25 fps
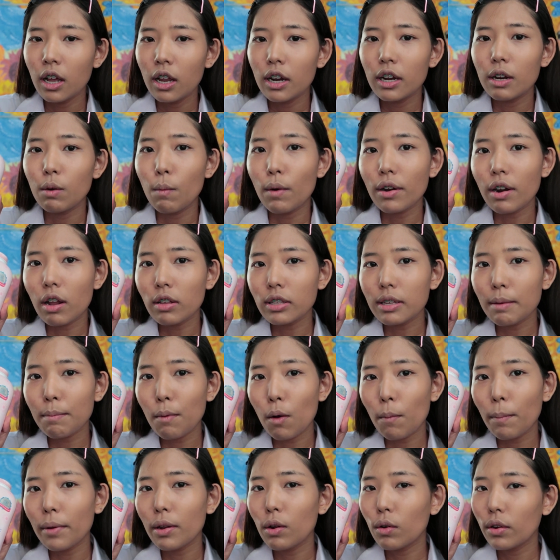หรือว่าน้องจะพ
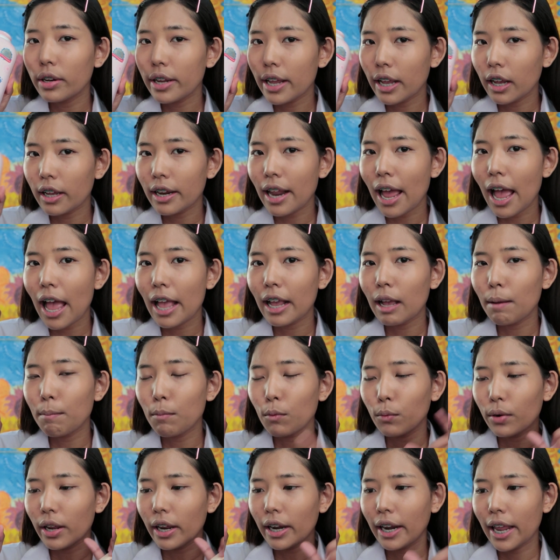กไปโรงเรียนก็ได้กระ
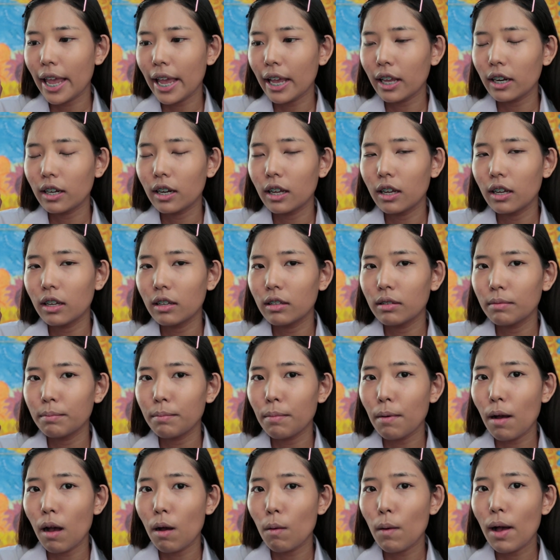ปุกเล็กๆเนอะ
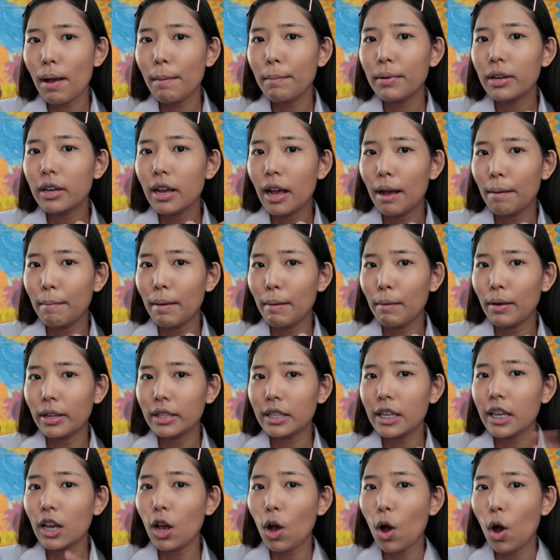เพราะว่าเผื่อแบบว่า
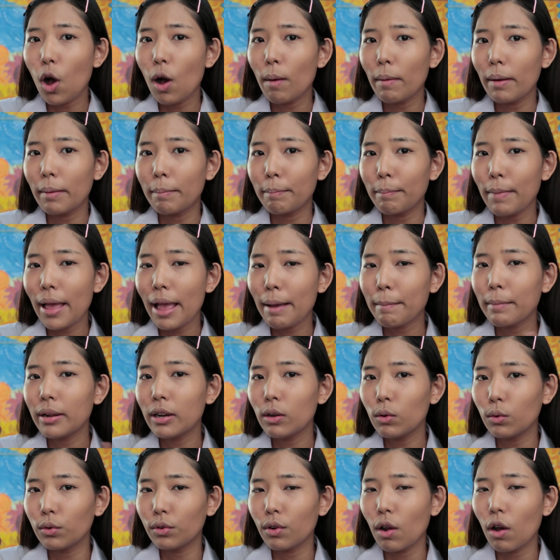ที่คอแบบแป้งมัน
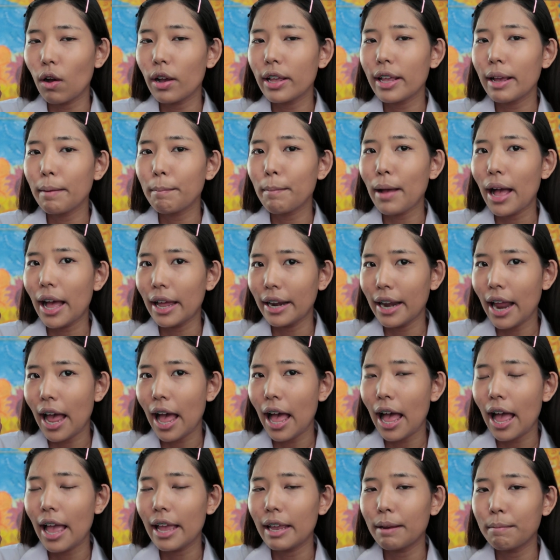หลุดน้องก็ยังปะ
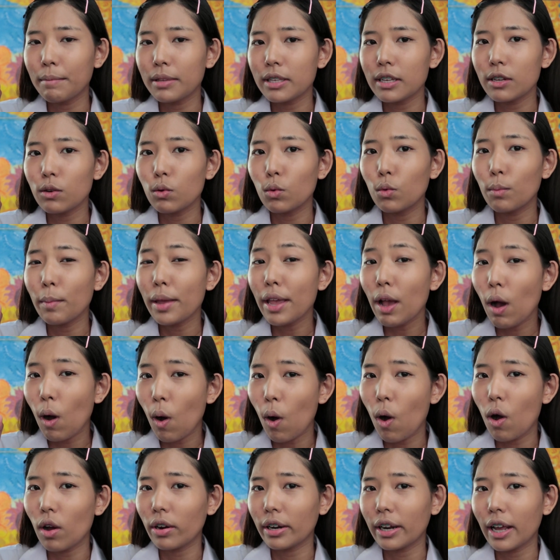ได้มันจะดูไม่อ
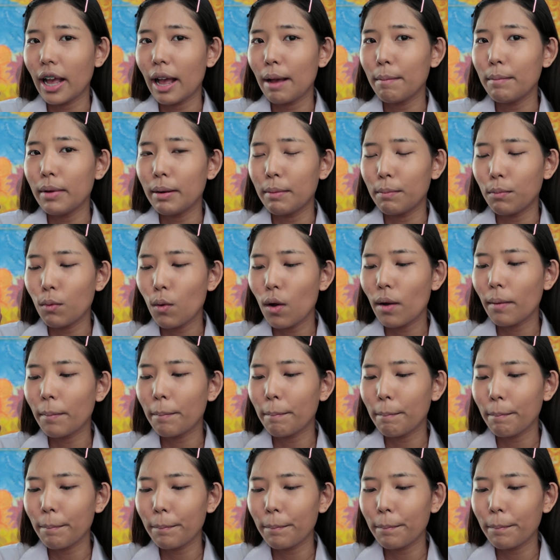อกนะคะเหมือนพวก